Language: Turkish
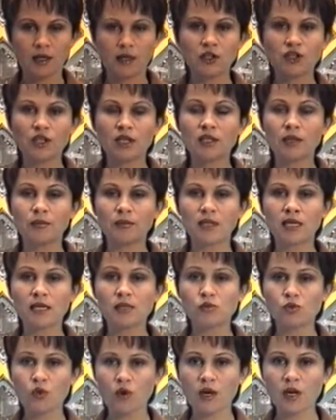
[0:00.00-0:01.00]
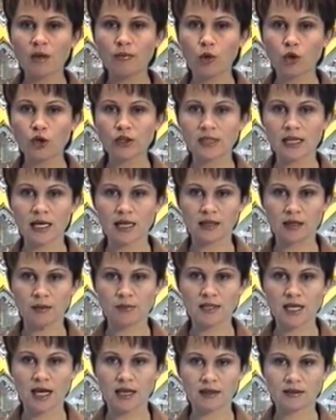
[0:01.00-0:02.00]
İş adamına zorla boş senet
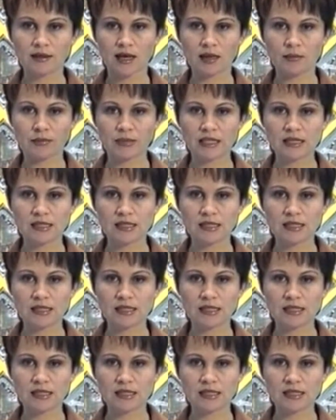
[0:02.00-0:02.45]
imzalatan